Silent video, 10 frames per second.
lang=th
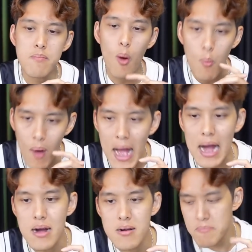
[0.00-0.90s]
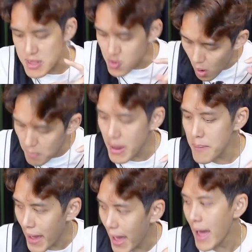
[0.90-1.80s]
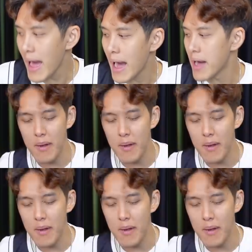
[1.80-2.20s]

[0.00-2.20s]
ผมว่าประจวบไม่แพ้อ่ะ